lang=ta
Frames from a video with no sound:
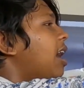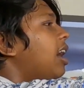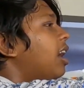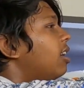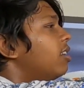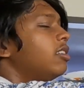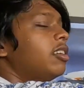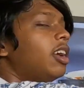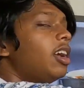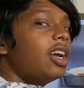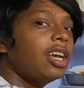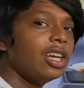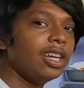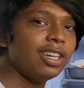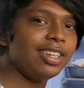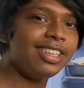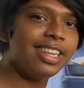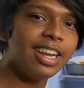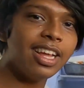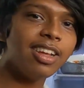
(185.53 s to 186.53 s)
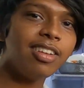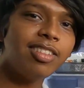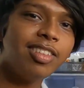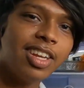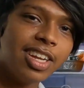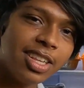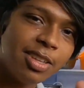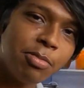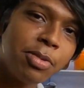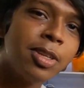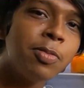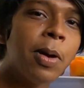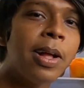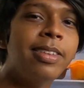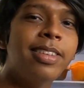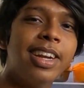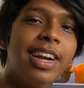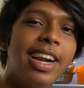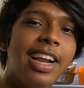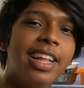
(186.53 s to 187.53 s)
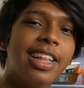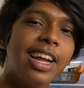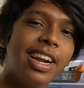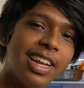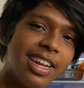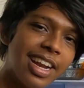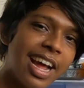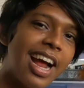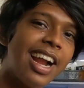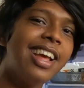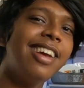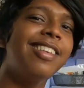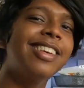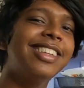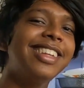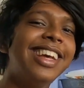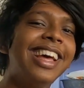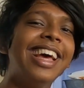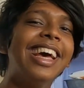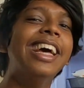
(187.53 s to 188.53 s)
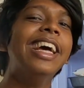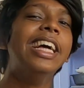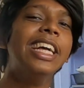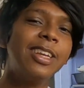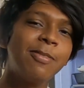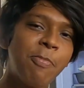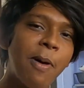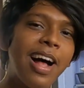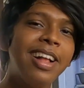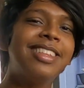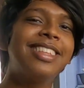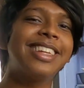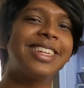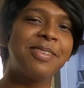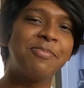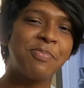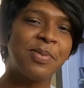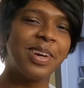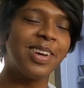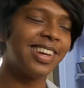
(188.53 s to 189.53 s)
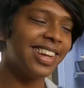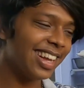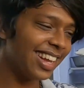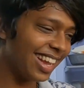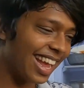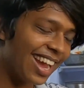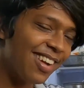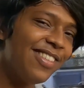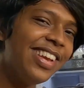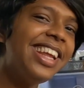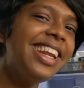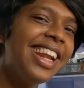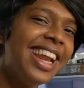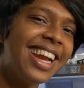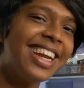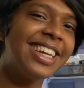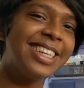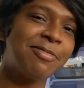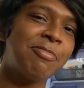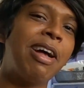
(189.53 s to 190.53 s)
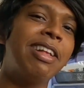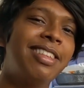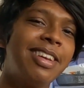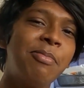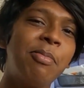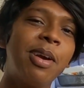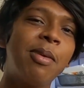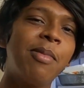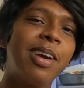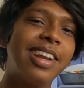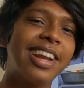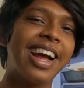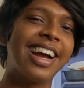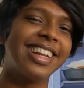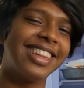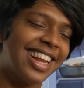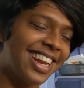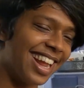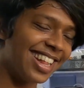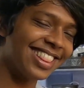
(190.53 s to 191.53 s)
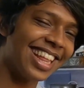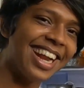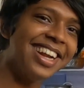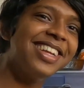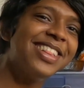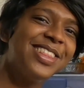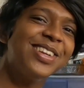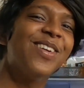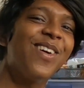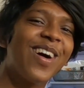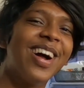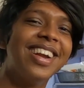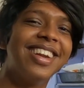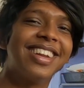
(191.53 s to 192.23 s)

ஆ இதில் வந்து எதுவுமே ஸ்பான்சர் கிடையாது ஏன்னா நானே வந்து ஸ்பான்சர்ஷிப்பு எங்கள் வீட்டிலே எனக்கு ஸ்பான்சர் பண்ண மாட்டாங்கன்னா தண்டச்சுன்னு